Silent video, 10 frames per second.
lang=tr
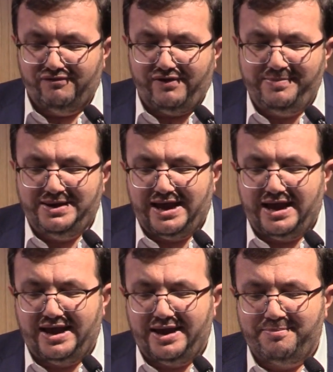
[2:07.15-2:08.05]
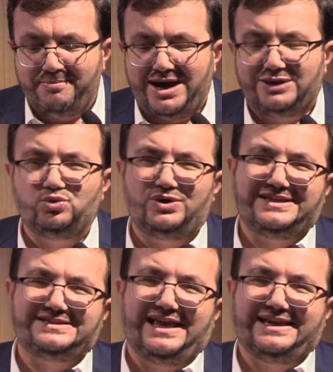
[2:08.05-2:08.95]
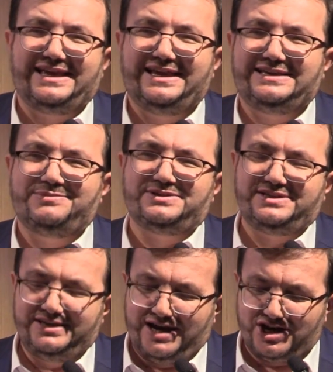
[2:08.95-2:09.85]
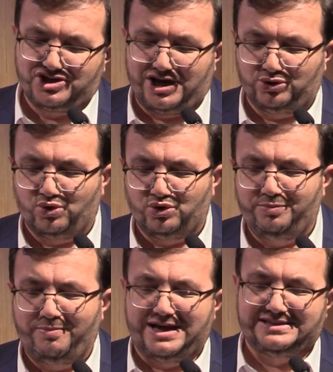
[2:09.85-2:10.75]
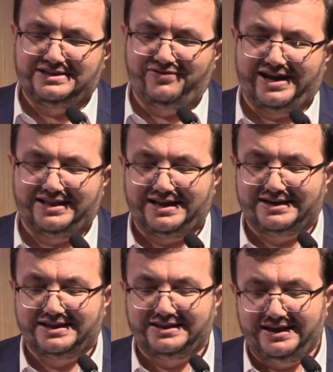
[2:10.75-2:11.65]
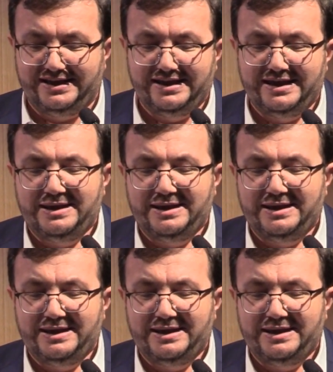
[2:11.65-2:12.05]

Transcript: Ve minha ma dune zalike kimisi aşağı doğru bazı rivayetlerde de